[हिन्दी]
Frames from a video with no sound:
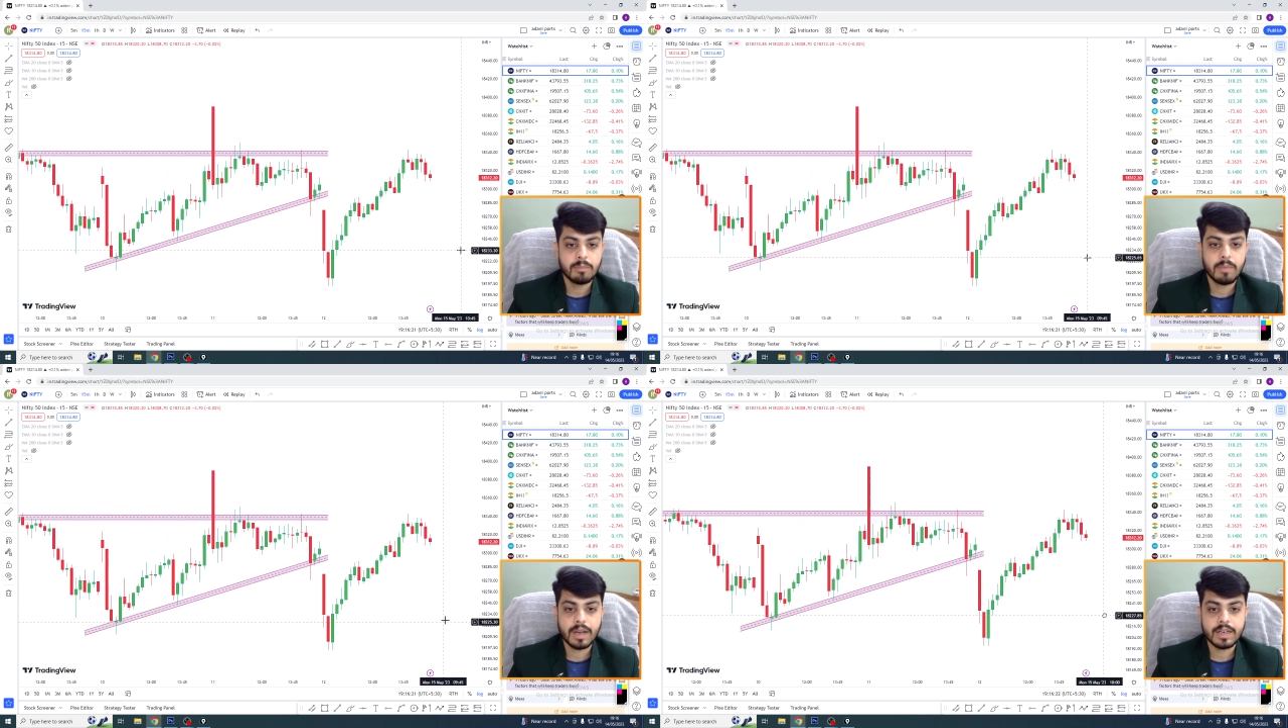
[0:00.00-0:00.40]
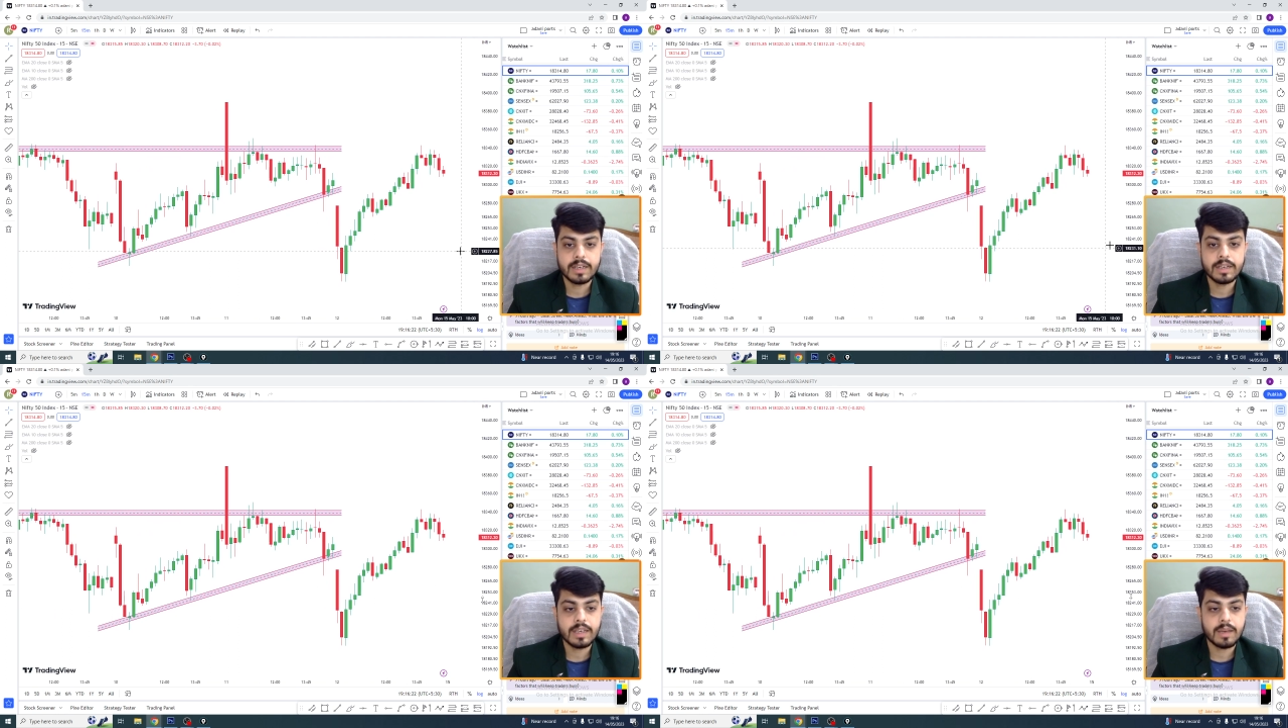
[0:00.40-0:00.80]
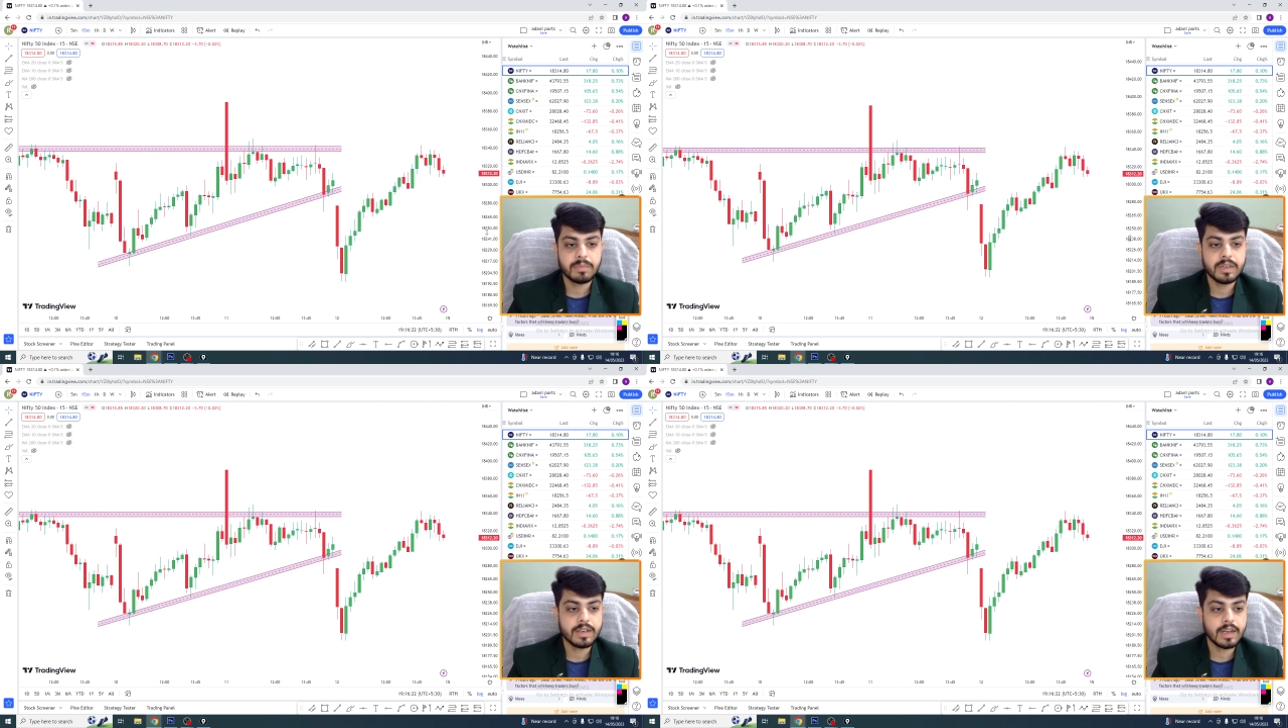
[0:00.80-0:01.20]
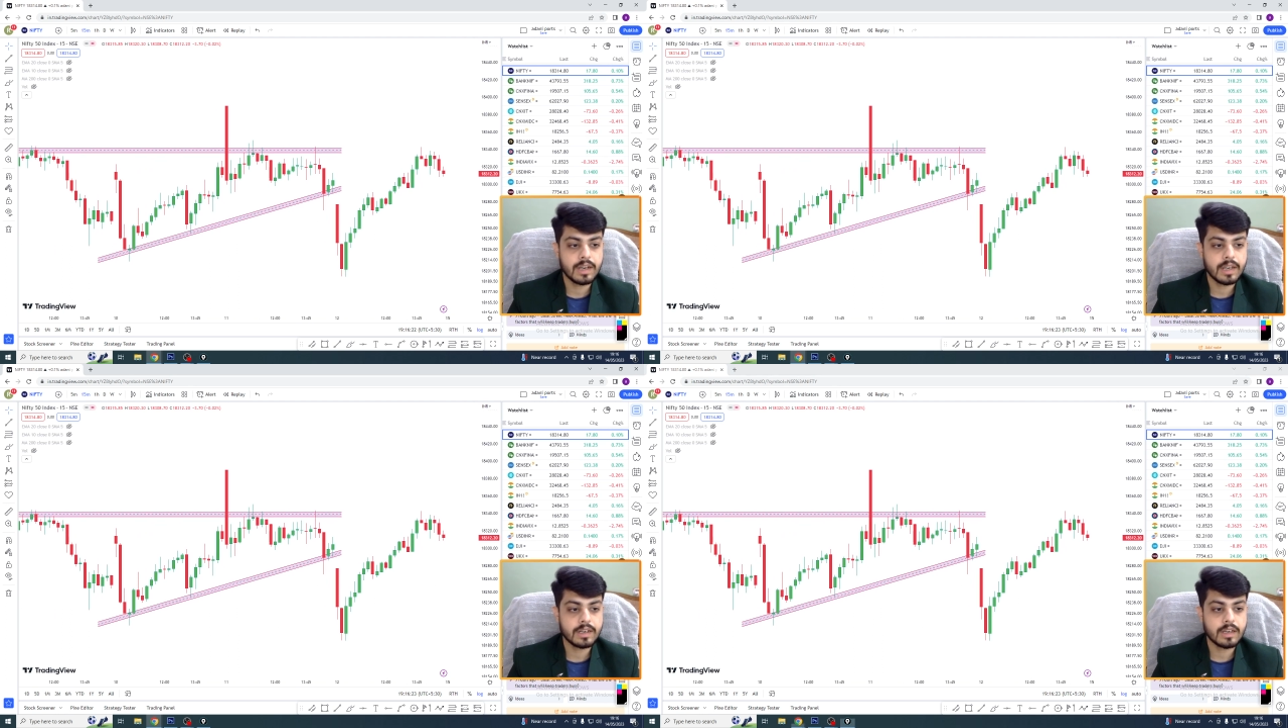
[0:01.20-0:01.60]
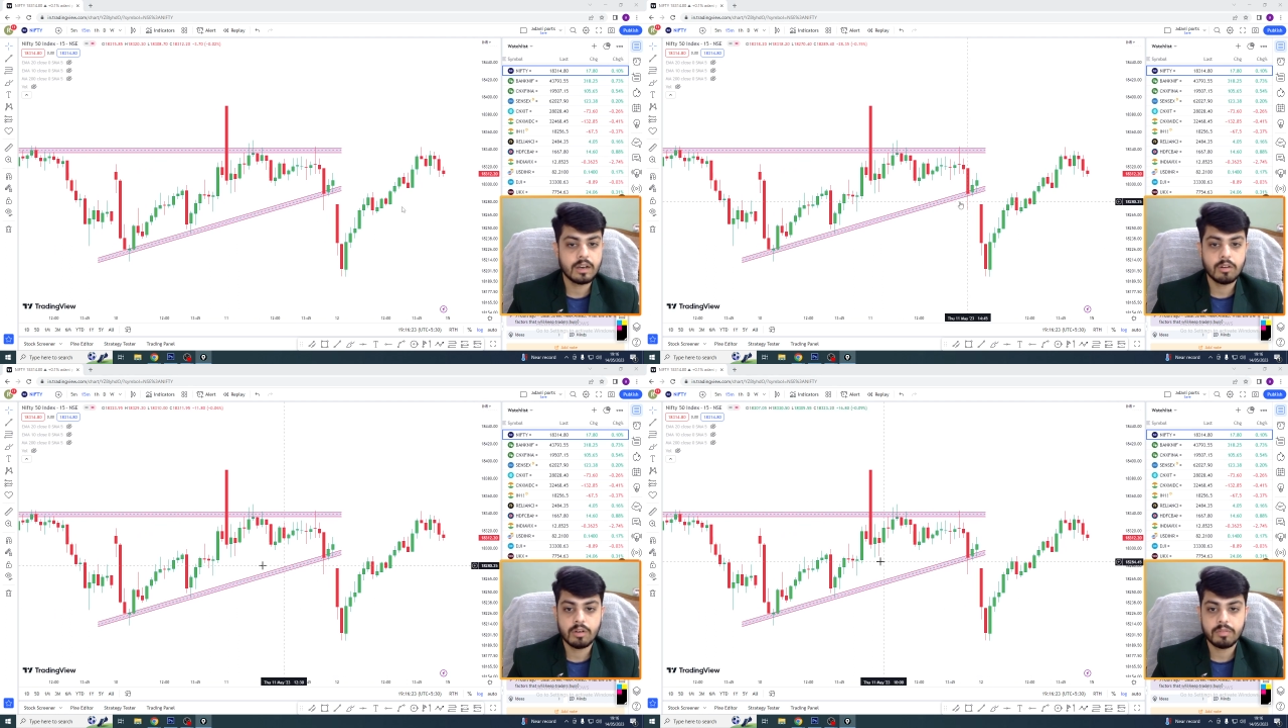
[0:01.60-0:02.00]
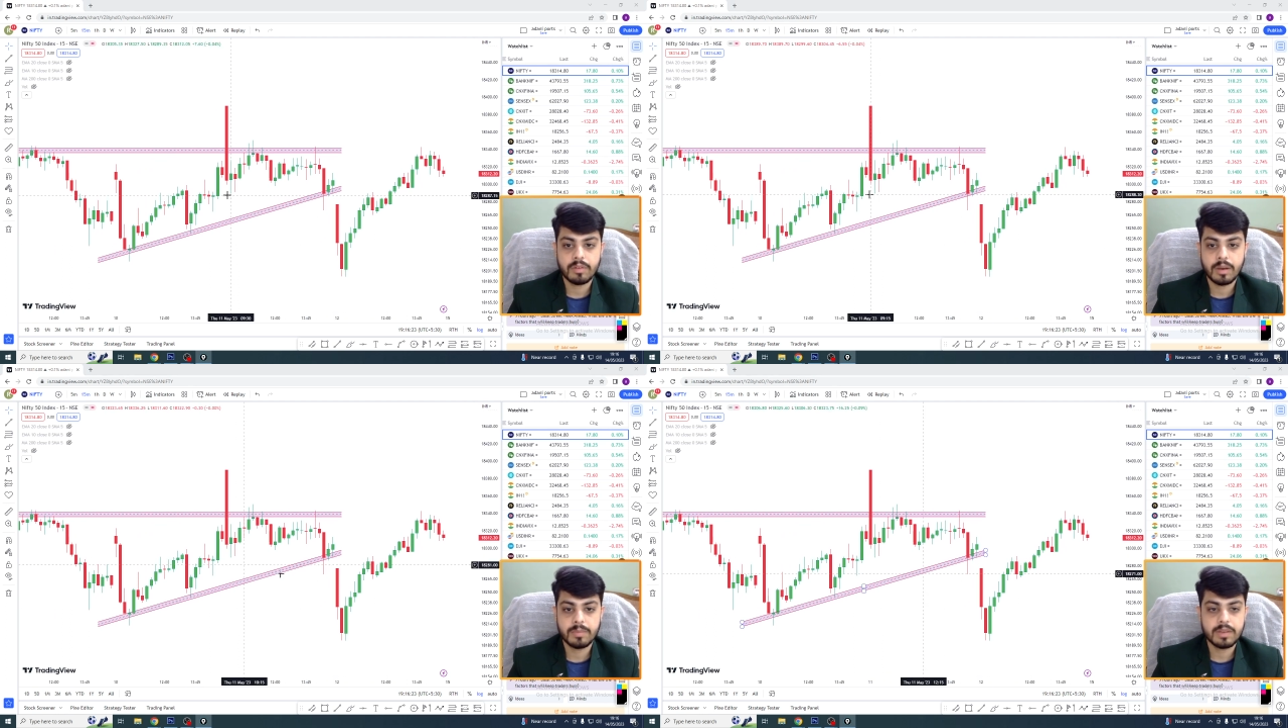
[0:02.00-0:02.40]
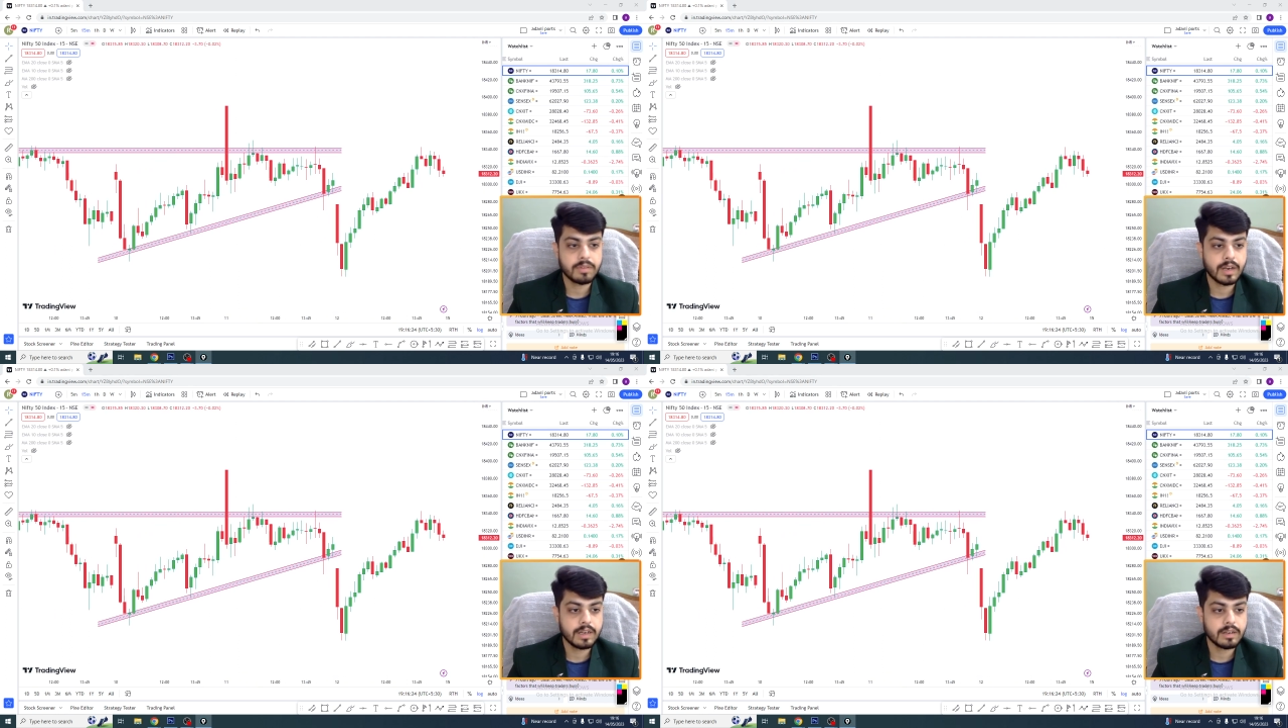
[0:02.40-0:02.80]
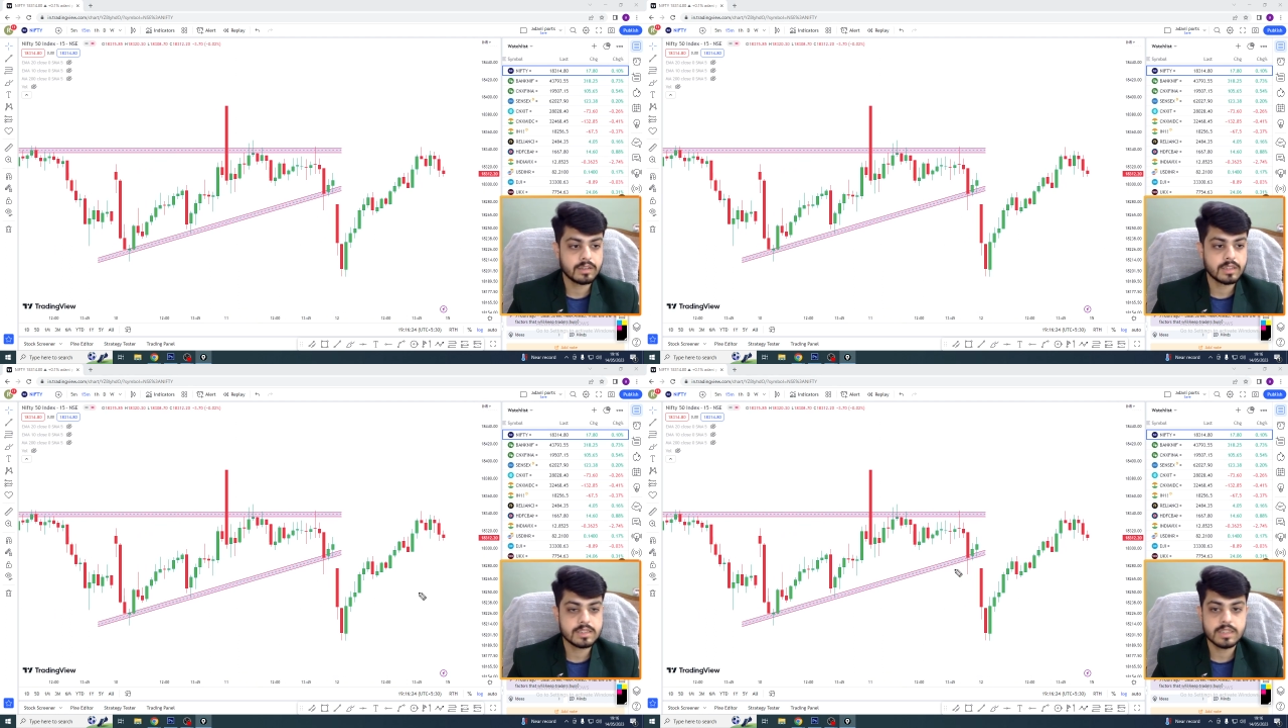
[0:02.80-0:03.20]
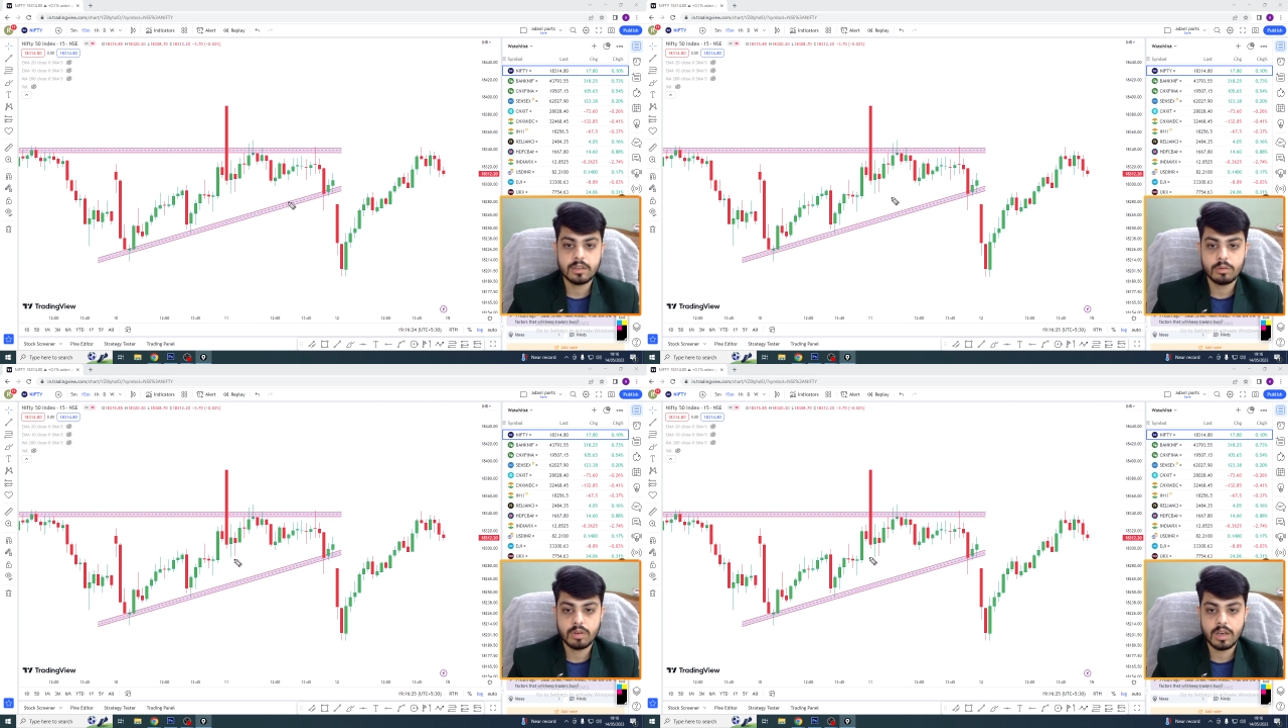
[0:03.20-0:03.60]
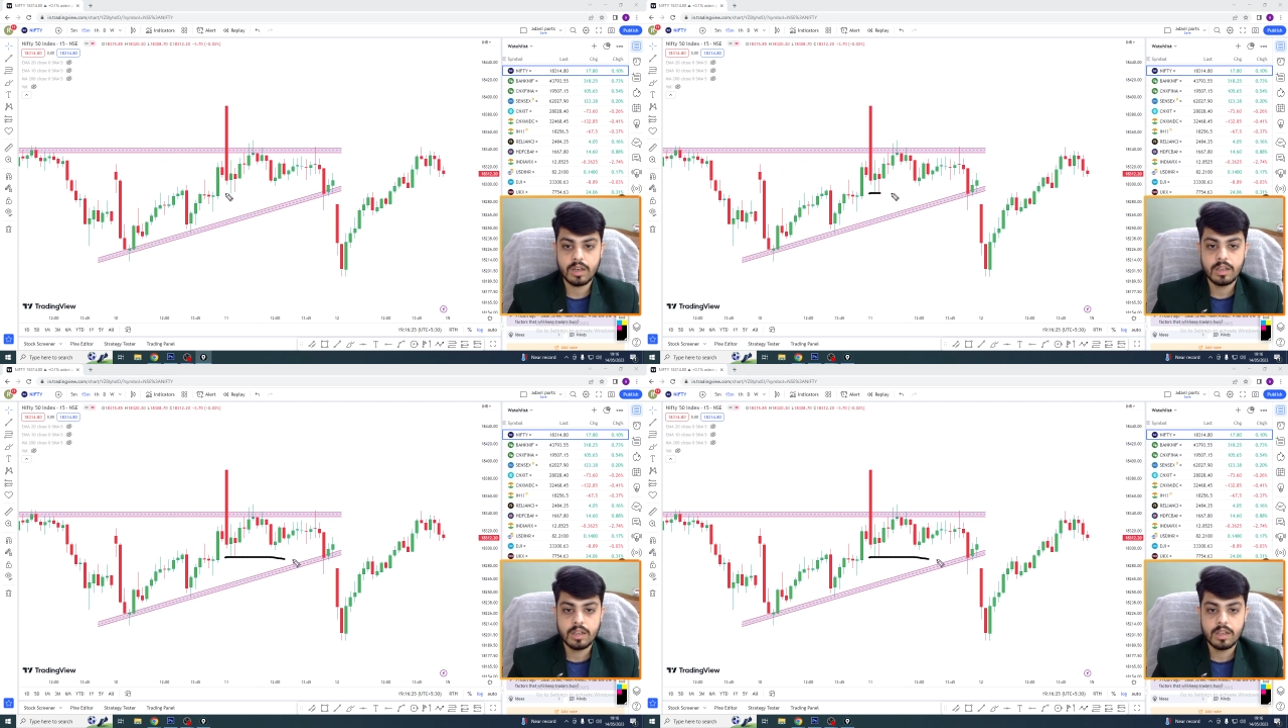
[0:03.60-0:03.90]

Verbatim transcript: मार्केट ने अपने ट्रेंड लाइन का और अपने फ्राइड थर्सडे के लो का